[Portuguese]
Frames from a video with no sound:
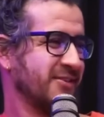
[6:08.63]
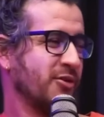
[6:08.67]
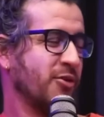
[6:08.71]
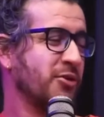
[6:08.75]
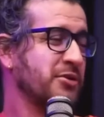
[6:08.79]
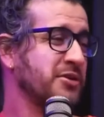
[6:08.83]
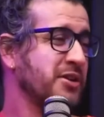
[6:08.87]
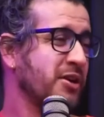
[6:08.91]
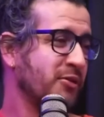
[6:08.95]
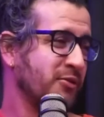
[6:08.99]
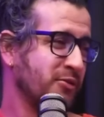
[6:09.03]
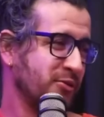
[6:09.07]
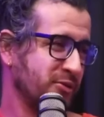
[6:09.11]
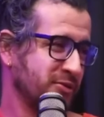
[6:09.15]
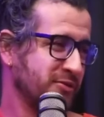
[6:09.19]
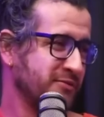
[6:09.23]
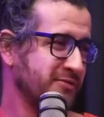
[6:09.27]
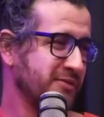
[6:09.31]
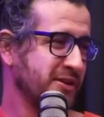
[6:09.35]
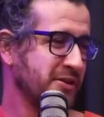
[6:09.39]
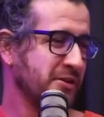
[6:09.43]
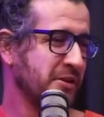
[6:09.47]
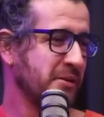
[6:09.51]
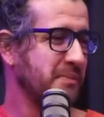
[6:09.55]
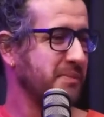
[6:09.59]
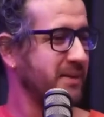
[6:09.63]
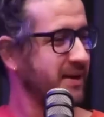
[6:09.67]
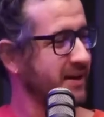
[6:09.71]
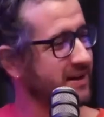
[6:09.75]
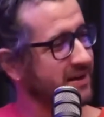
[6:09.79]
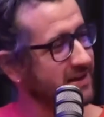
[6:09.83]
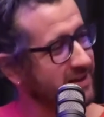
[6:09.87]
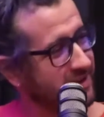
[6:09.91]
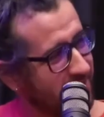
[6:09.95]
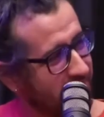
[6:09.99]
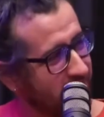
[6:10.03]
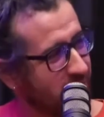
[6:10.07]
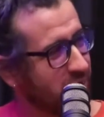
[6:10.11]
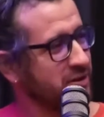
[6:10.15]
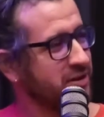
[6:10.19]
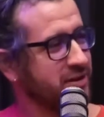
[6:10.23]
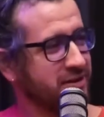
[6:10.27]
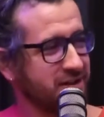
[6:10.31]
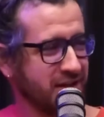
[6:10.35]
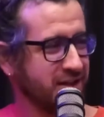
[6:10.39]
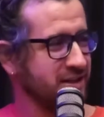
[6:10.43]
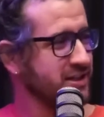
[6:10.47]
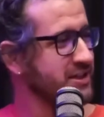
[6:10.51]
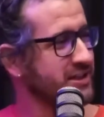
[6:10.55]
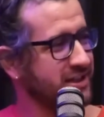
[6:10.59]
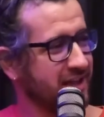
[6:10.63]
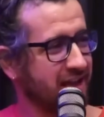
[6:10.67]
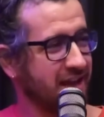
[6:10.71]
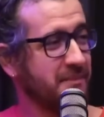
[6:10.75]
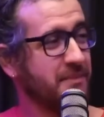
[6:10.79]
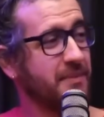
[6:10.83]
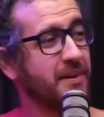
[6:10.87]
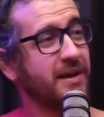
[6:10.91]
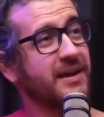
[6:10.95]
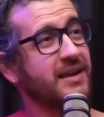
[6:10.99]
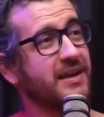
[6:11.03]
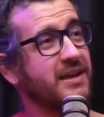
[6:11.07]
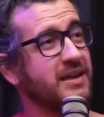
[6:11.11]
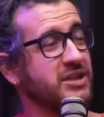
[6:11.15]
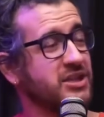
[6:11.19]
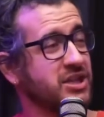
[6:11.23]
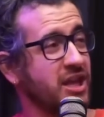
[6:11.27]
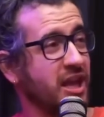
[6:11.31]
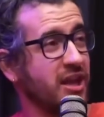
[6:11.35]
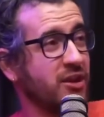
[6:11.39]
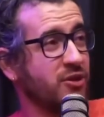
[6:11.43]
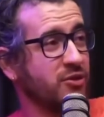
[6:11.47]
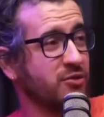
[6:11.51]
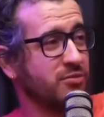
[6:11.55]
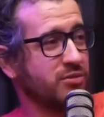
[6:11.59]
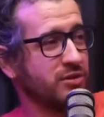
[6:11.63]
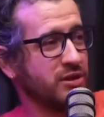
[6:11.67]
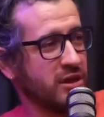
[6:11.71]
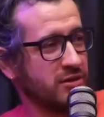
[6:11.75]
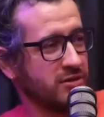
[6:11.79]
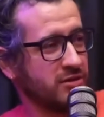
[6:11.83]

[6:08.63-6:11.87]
Ou não, ou não valeu a pena e a roda tem que girar pra Mas que chegue no bonito. Eu não